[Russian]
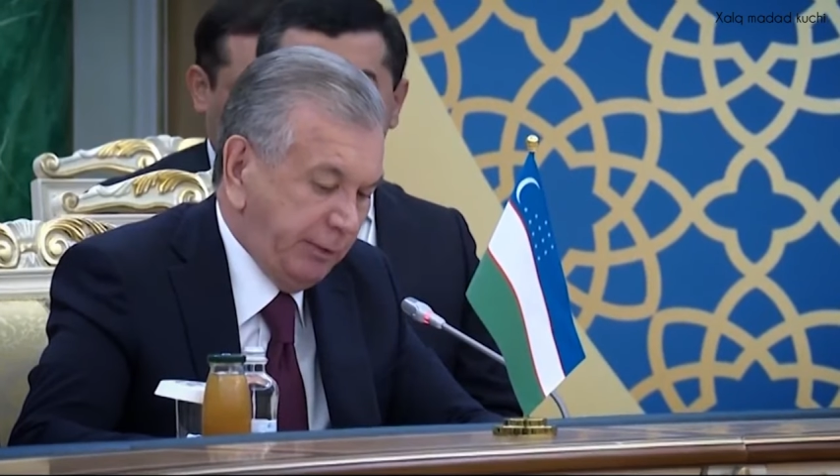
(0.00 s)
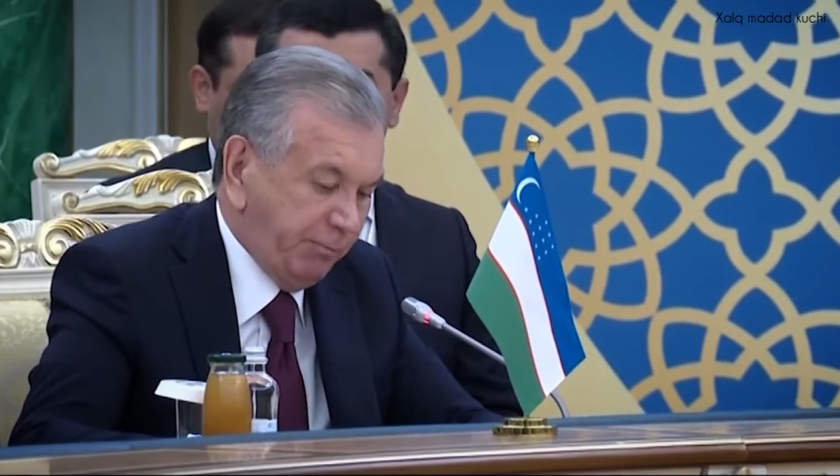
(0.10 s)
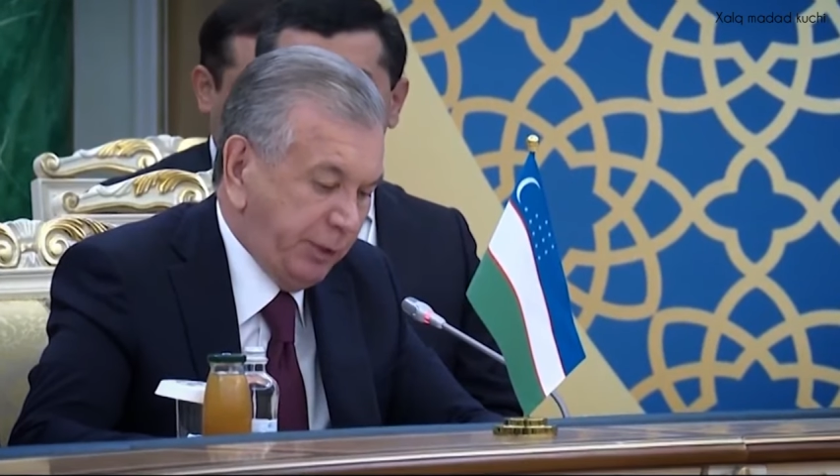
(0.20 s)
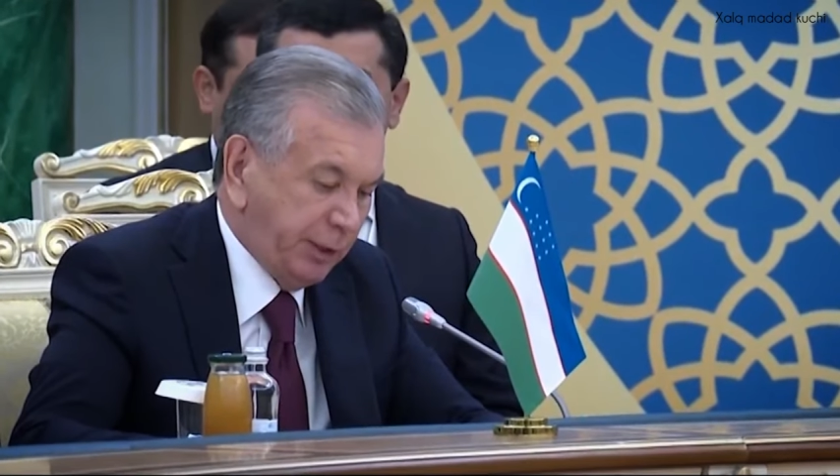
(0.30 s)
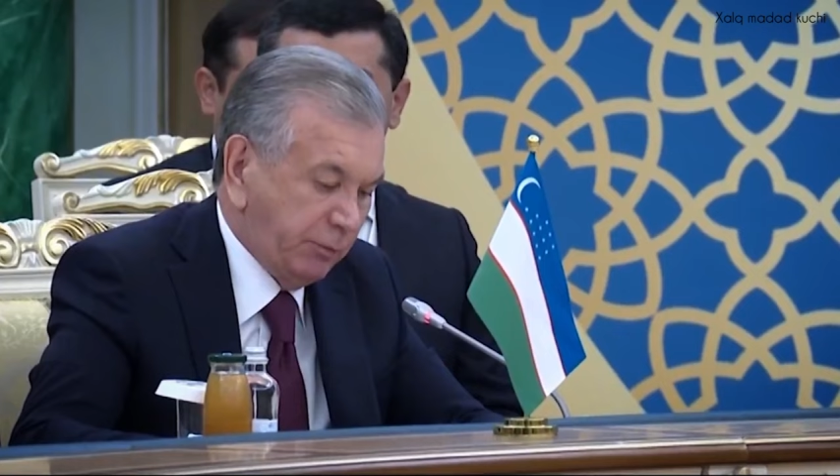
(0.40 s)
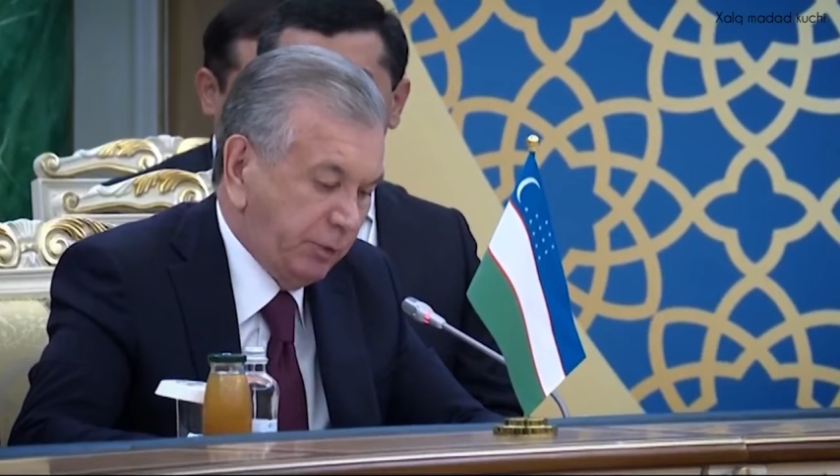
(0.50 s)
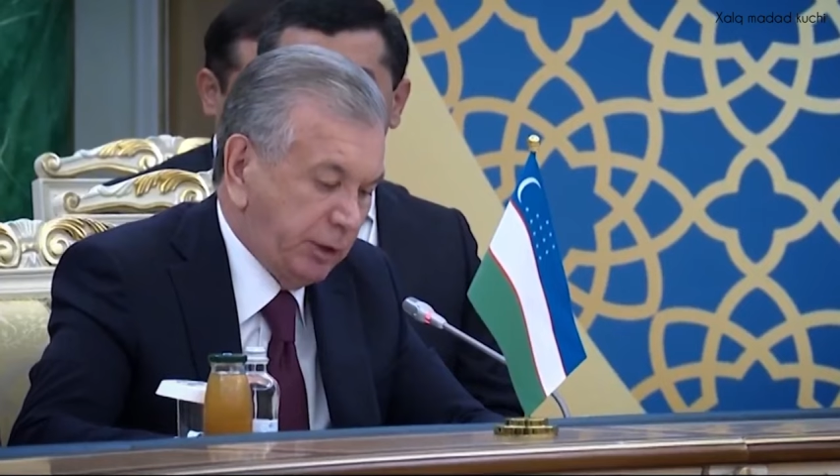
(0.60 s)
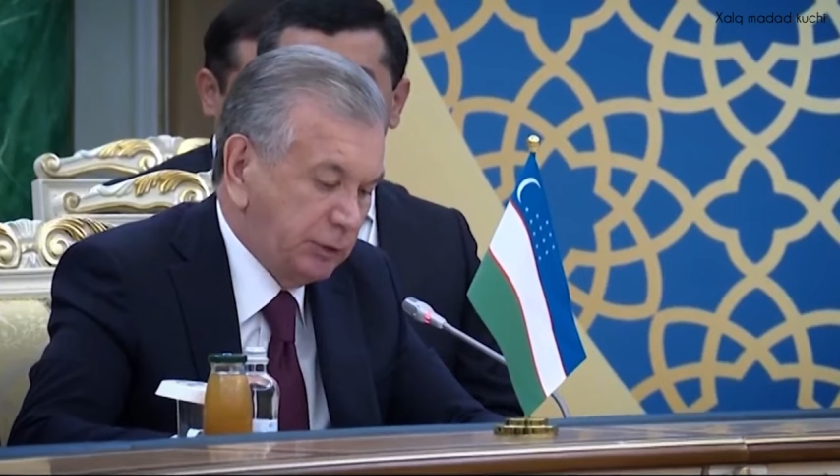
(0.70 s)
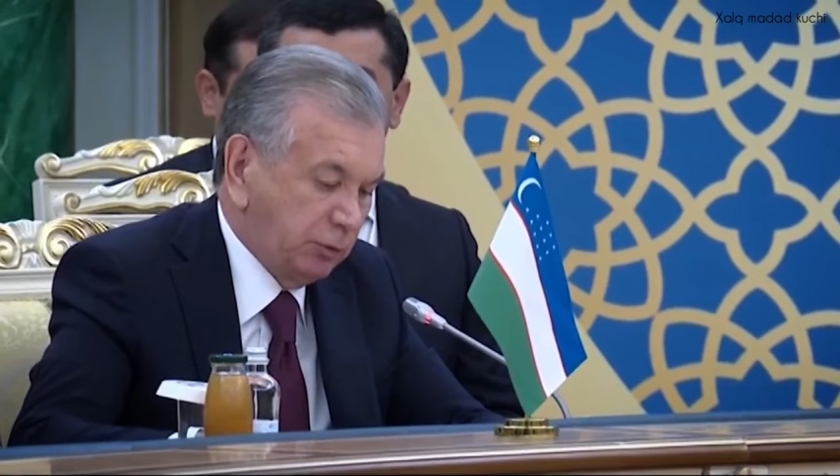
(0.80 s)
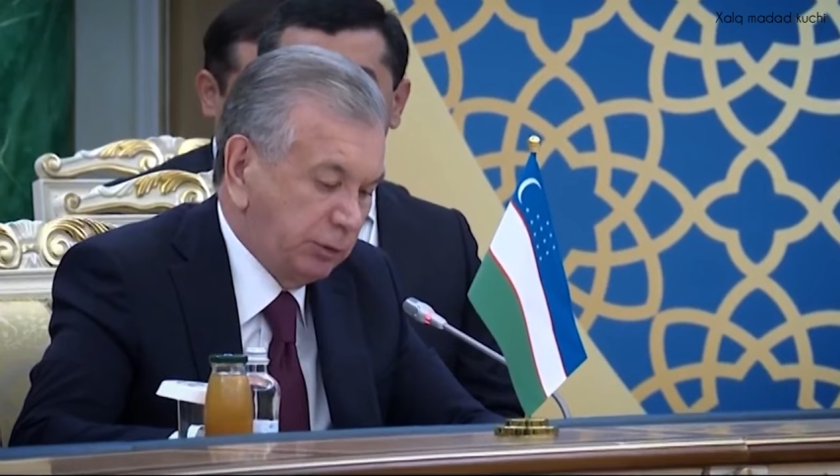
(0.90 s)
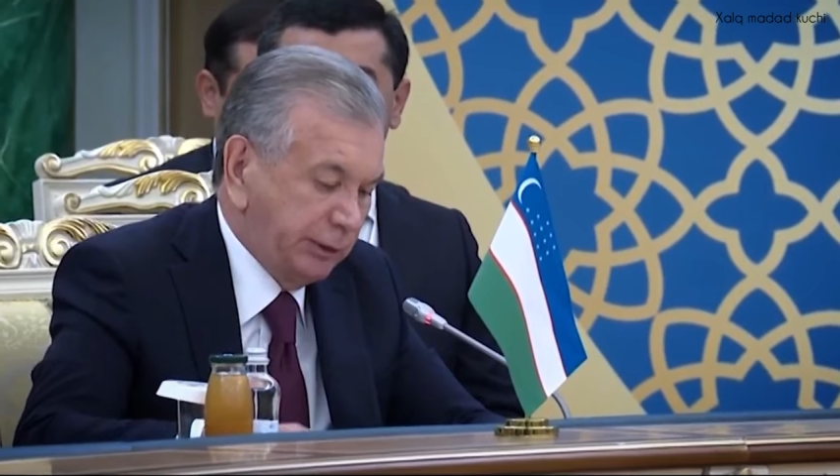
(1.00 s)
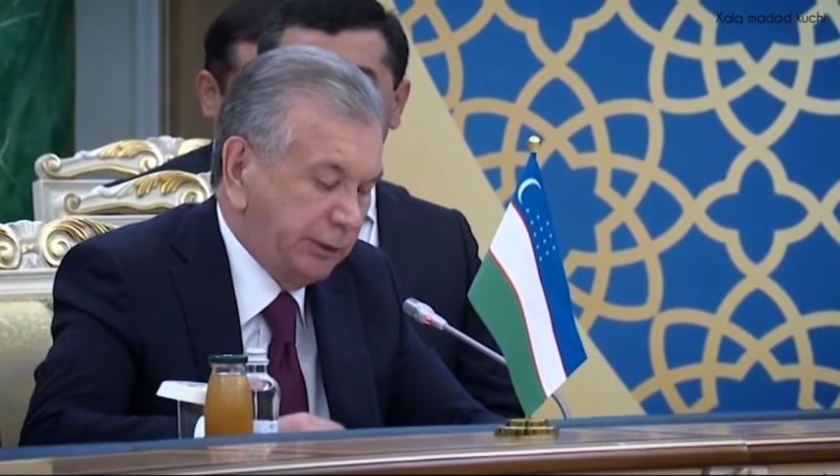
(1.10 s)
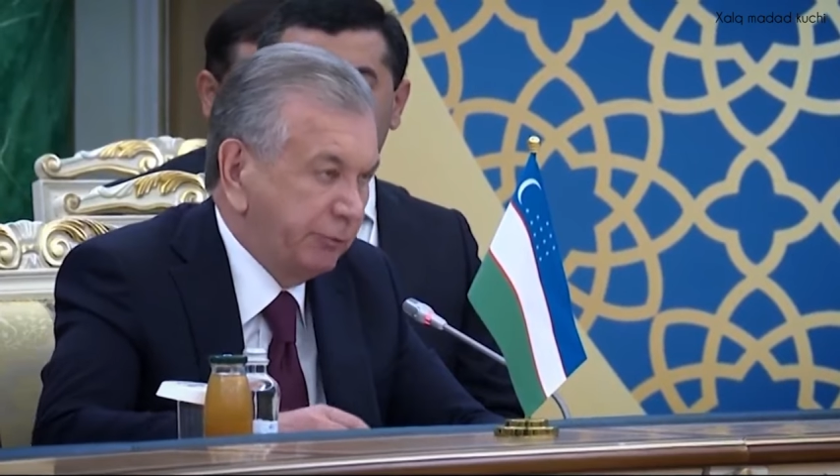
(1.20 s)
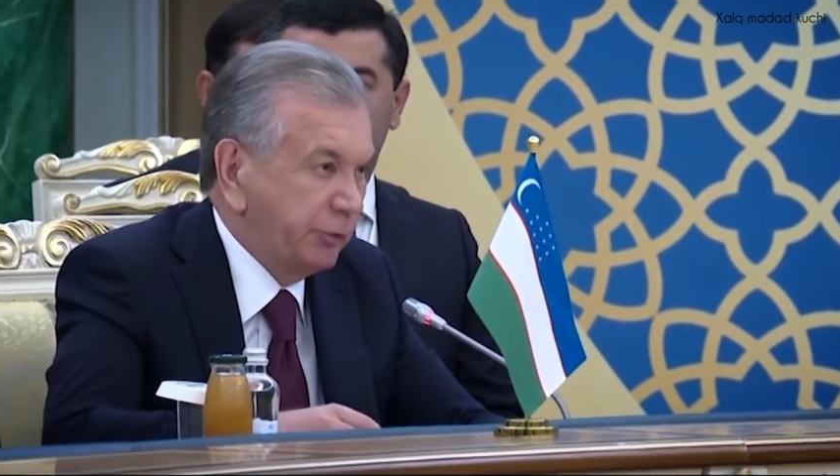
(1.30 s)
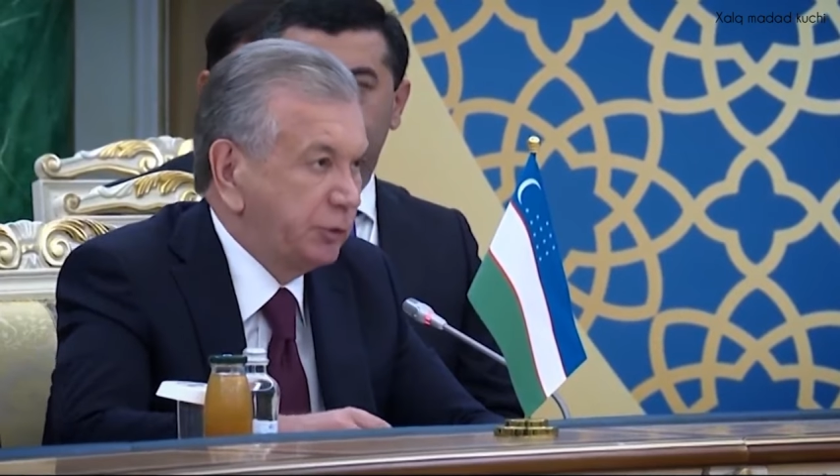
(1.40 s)
первую
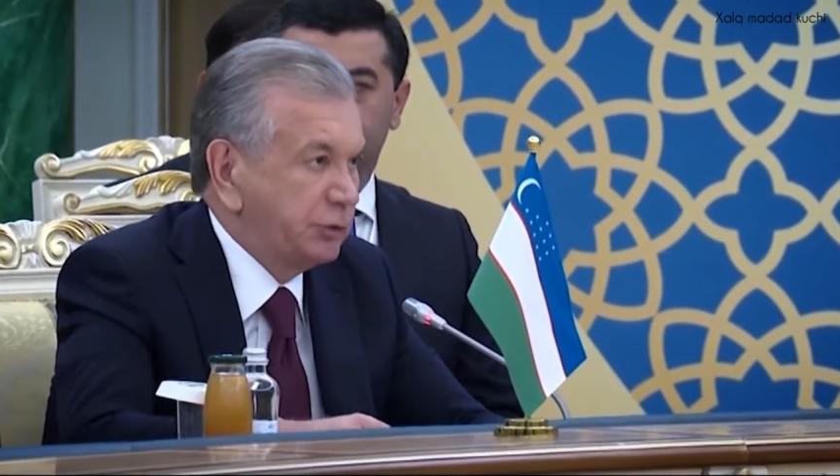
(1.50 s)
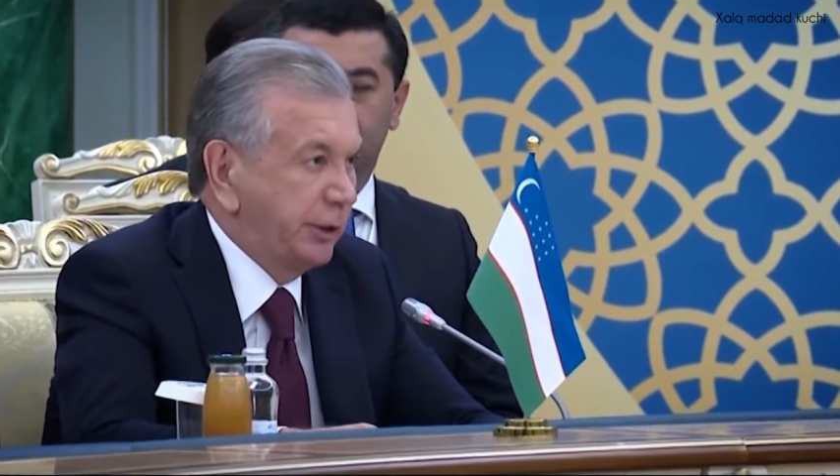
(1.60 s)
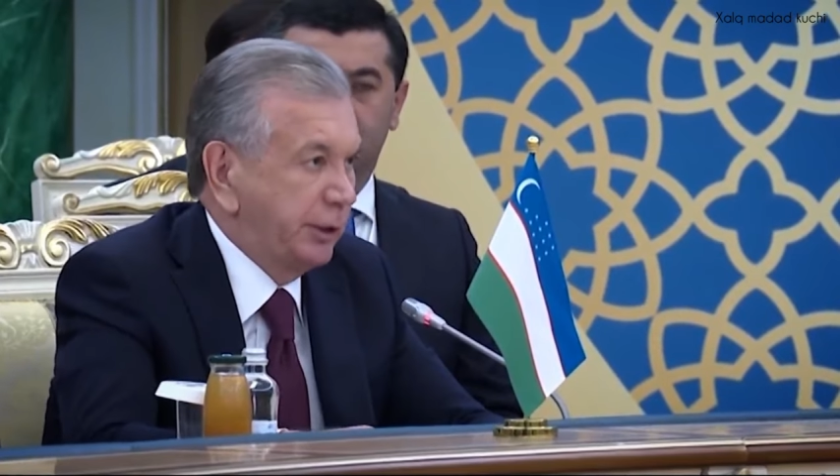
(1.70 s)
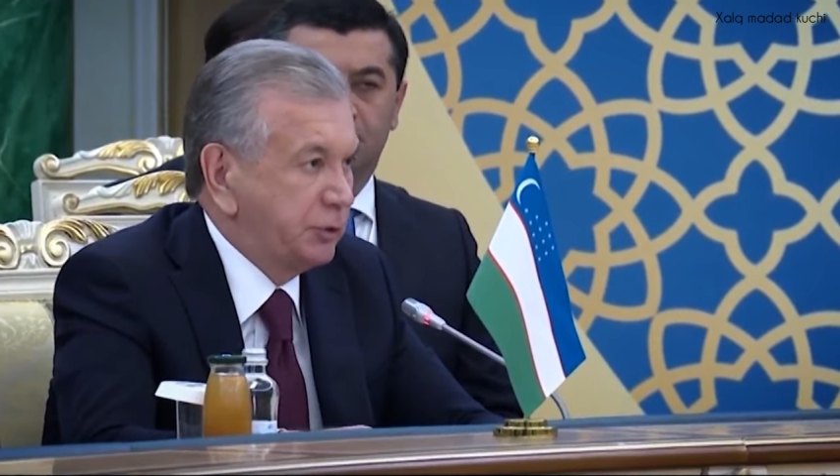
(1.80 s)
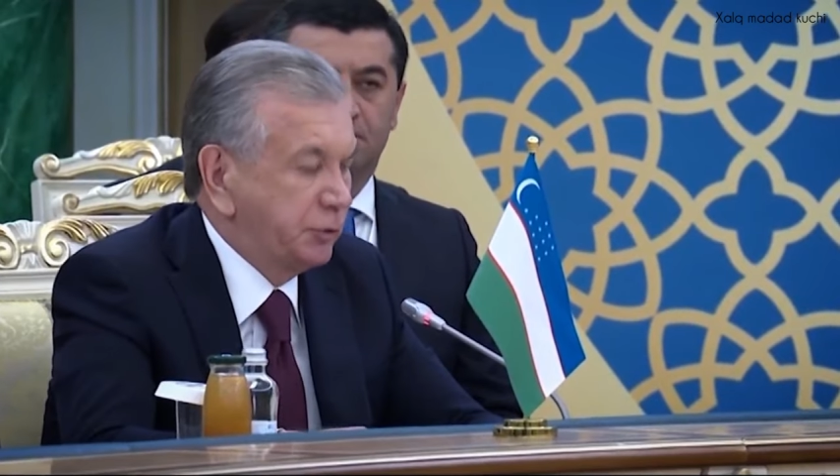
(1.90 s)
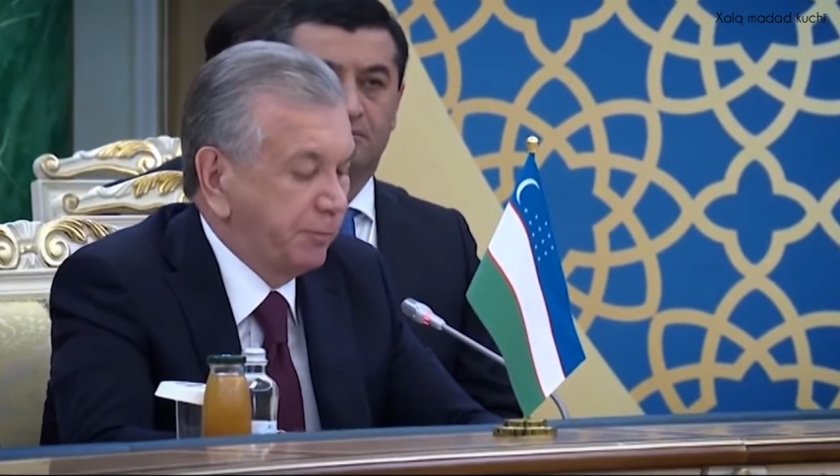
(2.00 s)
консультативную встречу.